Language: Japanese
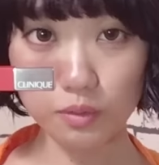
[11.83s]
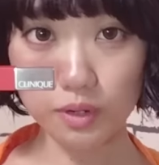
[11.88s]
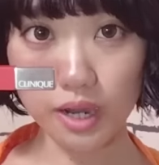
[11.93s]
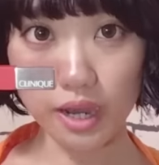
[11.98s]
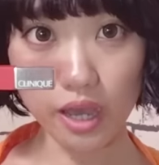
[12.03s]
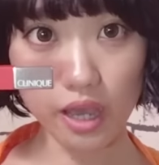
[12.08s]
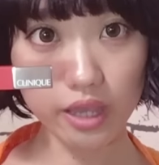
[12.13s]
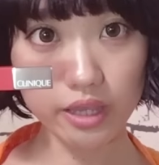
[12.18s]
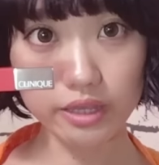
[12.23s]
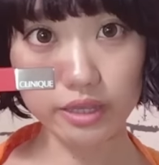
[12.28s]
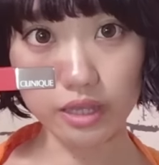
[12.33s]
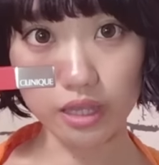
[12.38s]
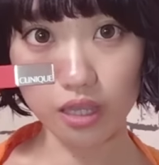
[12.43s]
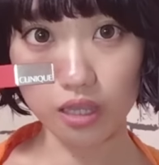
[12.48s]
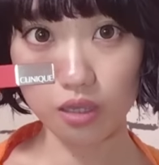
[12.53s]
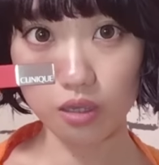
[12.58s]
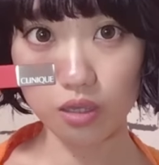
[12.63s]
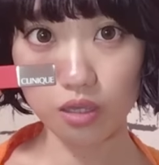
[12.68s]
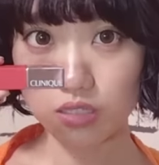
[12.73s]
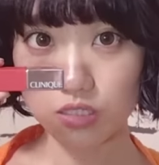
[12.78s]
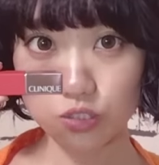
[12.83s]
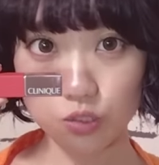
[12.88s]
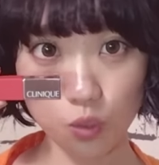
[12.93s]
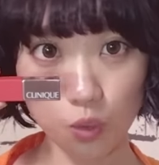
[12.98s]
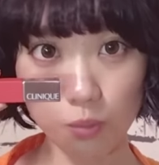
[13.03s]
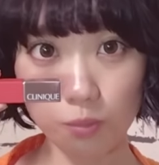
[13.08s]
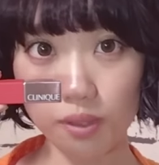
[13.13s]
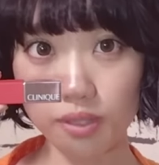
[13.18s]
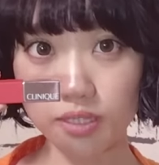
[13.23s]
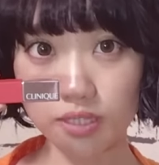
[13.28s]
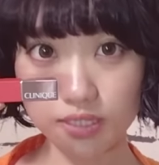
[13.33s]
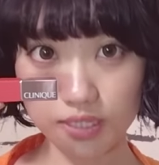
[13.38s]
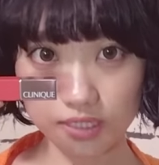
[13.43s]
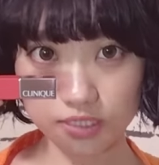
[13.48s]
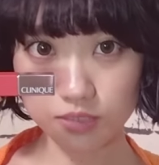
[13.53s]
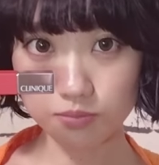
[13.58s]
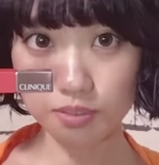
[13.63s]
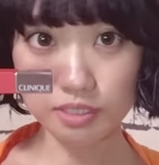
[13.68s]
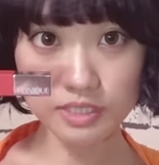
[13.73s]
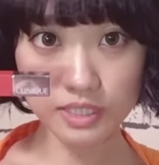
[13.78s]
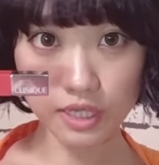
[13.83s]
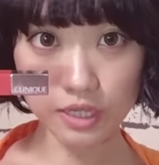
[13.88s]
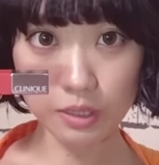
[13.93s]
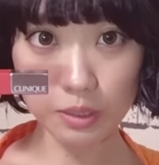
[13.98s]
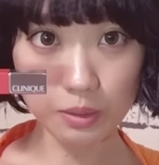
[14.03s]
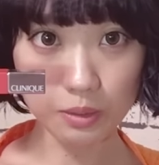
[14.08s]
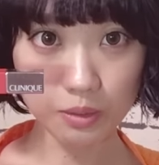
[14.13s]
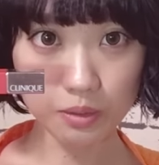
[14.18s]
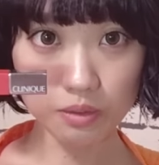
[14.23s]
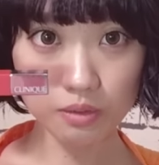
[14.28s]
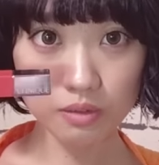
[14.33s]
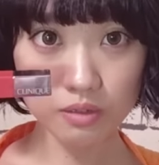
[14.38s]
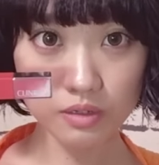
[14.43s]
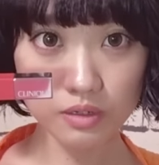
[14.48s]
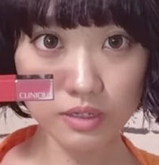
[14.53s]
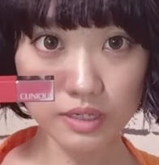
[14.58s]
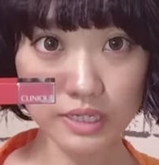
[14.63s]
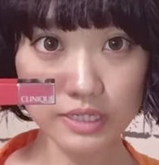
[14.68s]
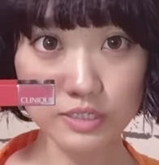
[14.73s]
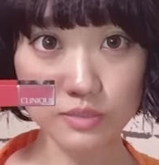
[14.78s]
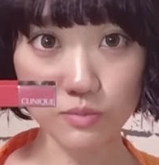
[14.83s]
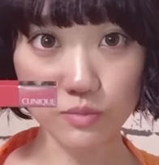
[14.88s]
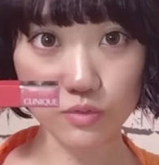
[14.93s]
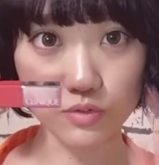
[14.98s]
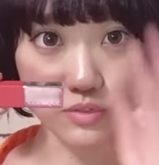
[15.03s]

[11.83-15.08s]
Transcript: 日はあえて正面に出しませんよ。いつも